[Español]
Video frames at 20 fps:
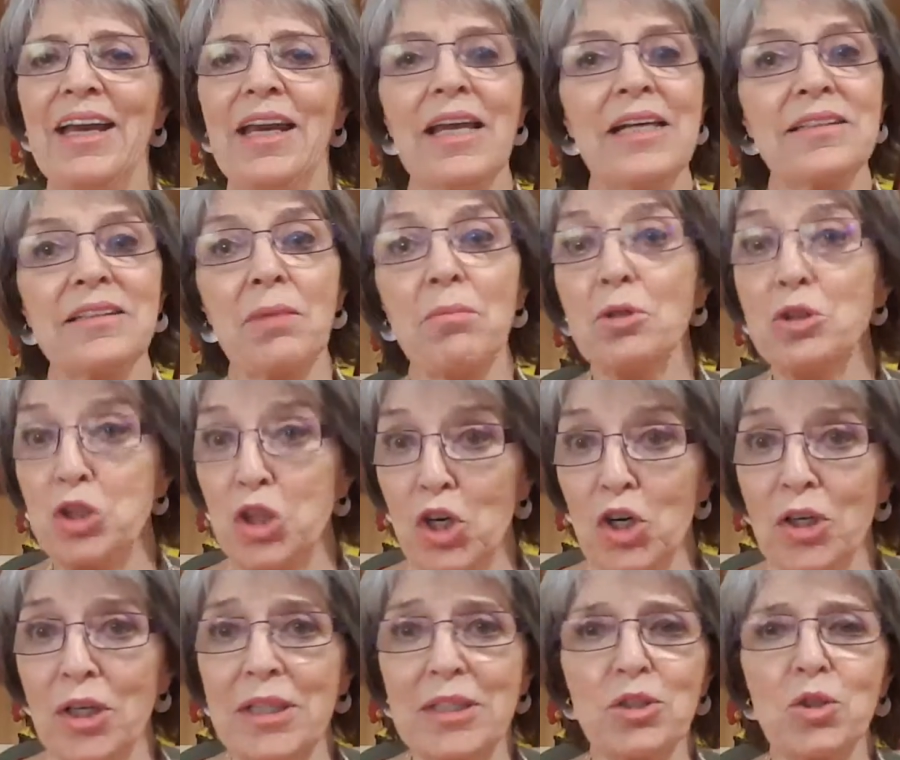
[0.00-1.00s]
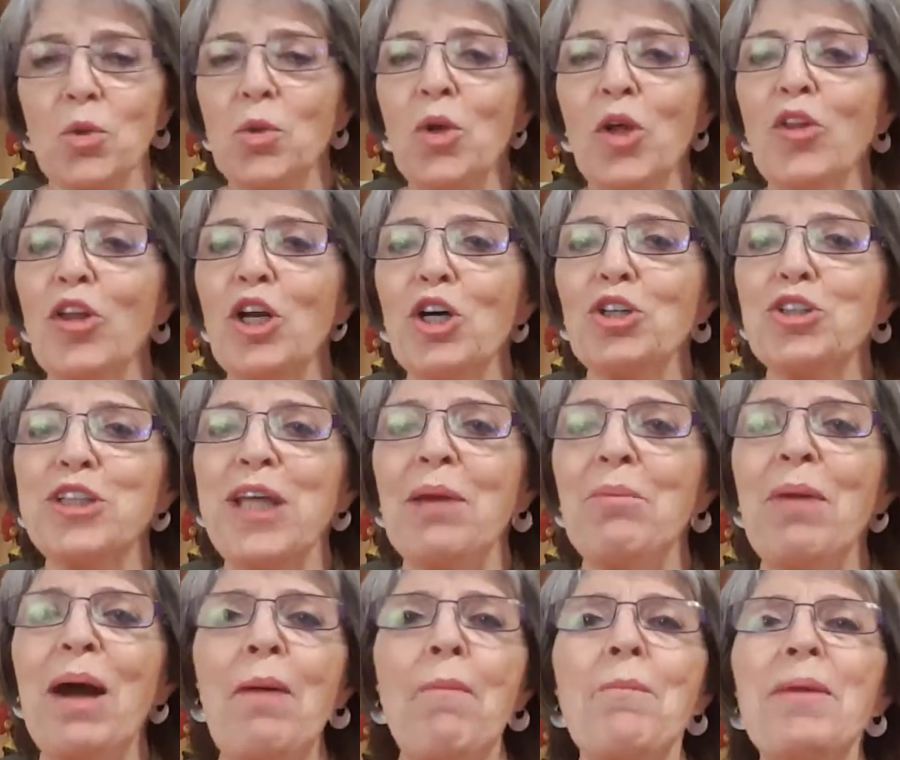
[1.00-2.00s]
Las emociones, uno de los
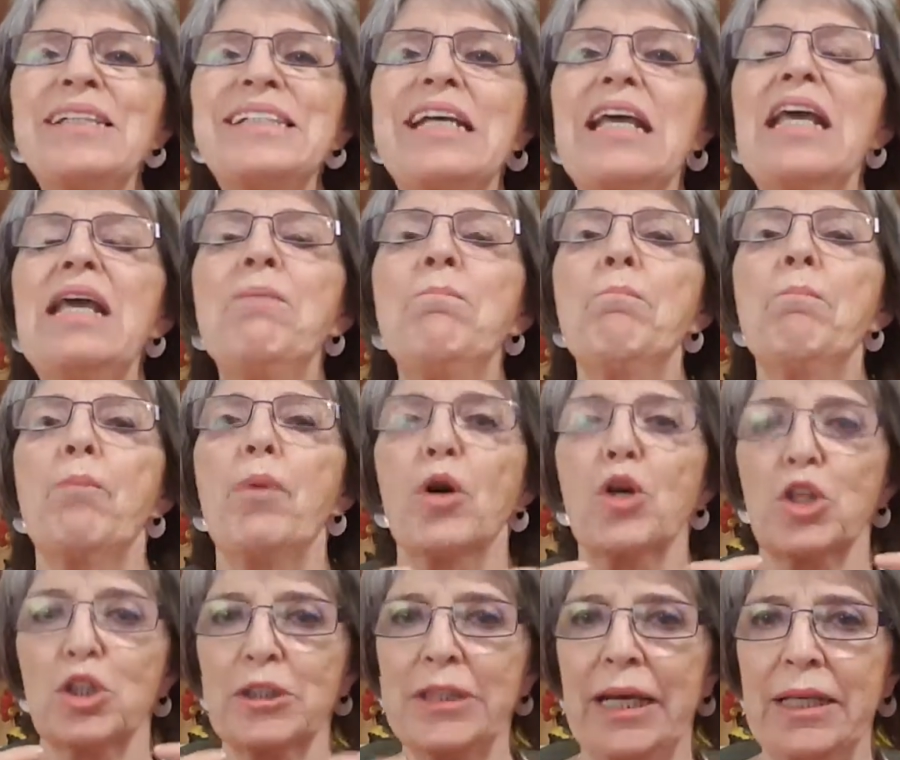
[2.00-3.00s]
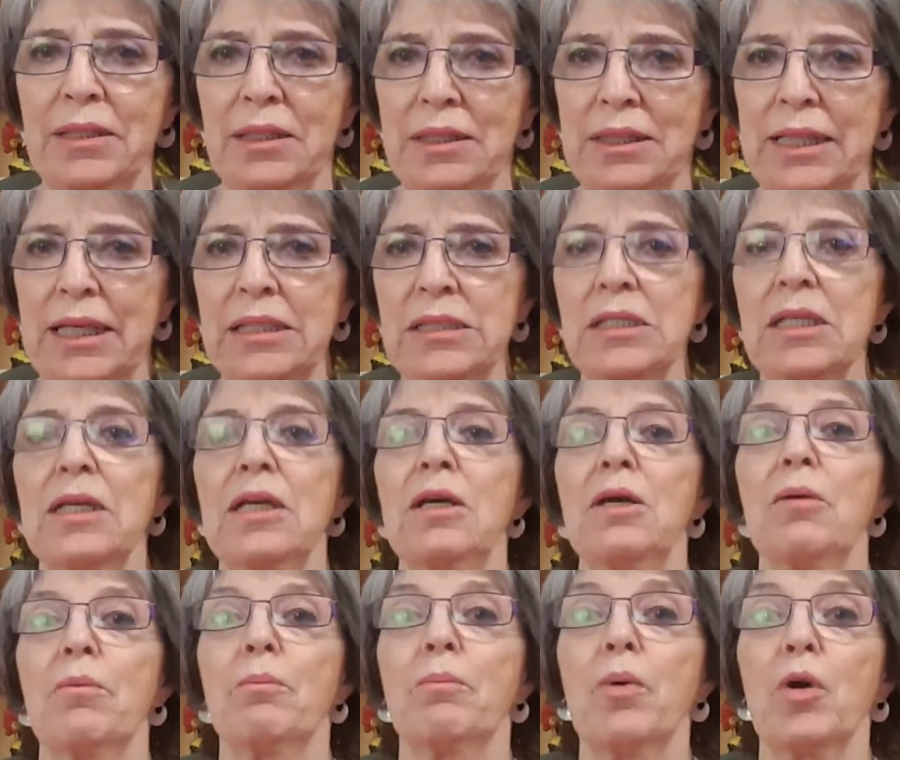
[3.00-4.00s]
temas más importantes
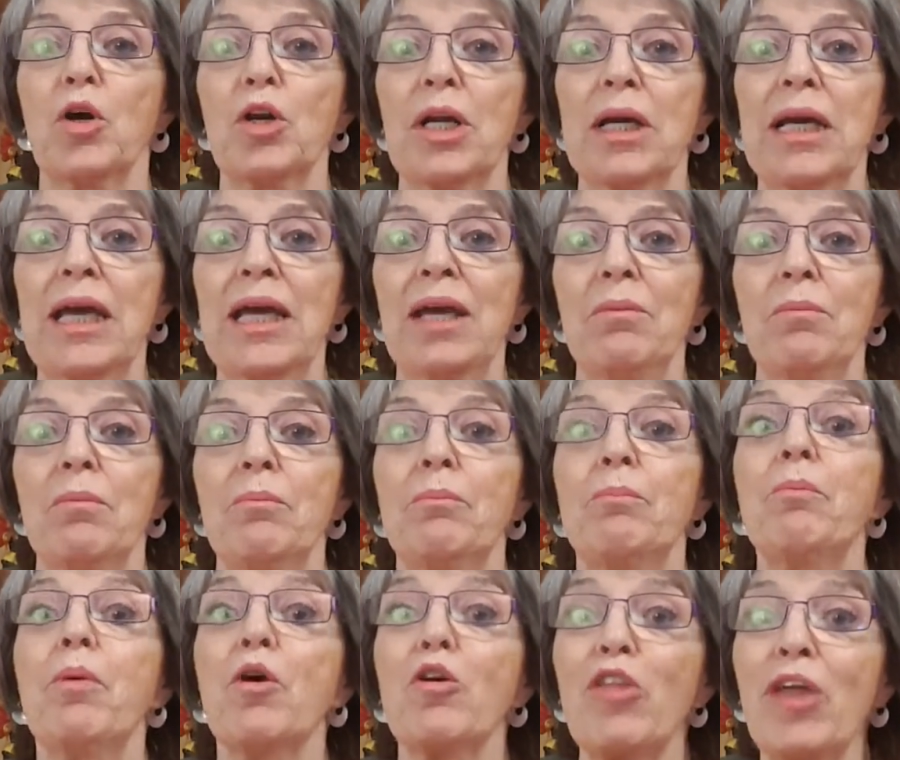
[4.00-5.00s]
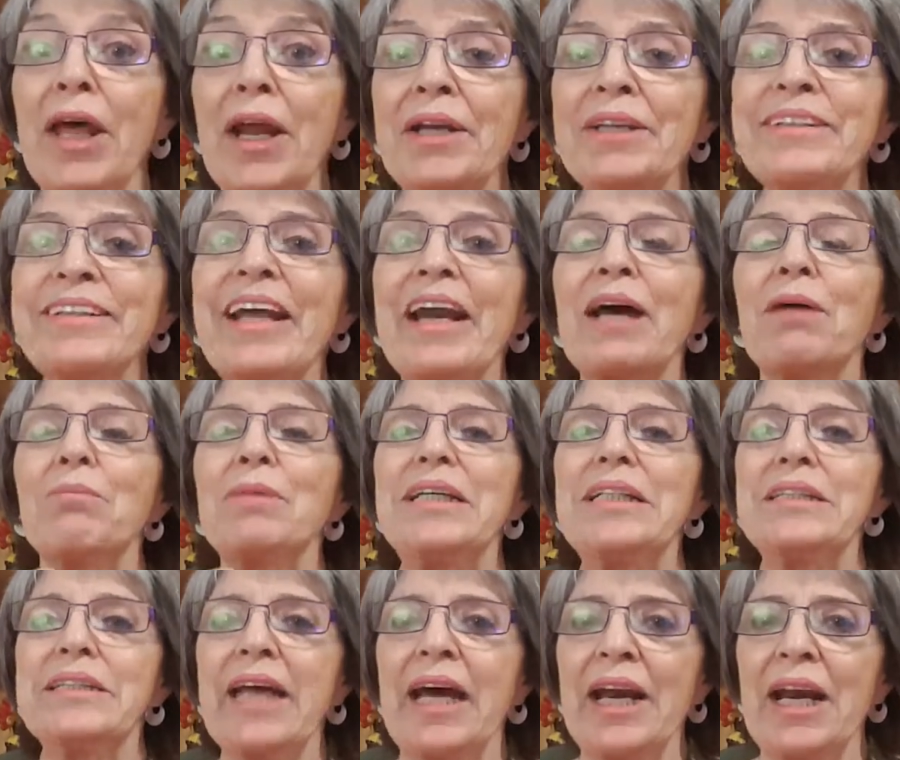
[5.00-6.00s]
porque poder
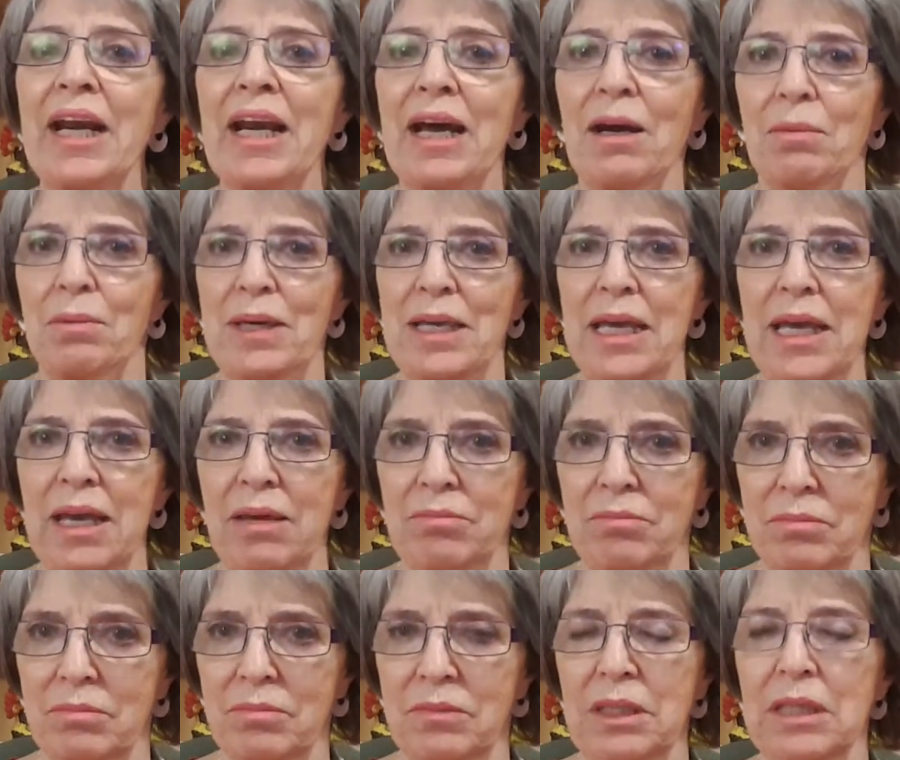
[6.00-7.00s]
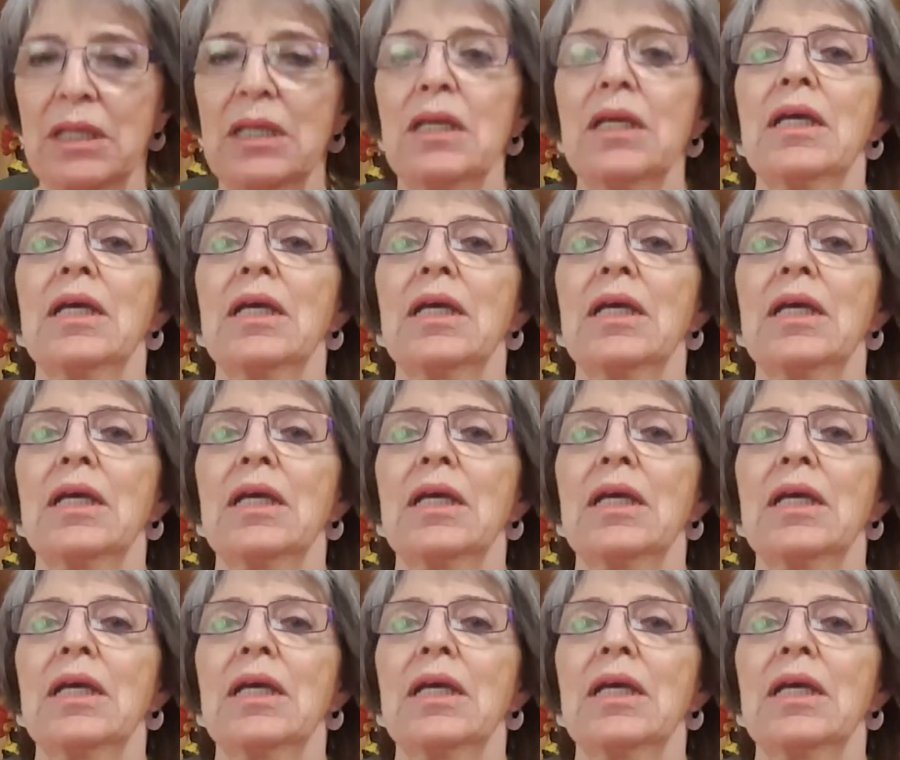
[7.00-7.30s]
tramitarlas bien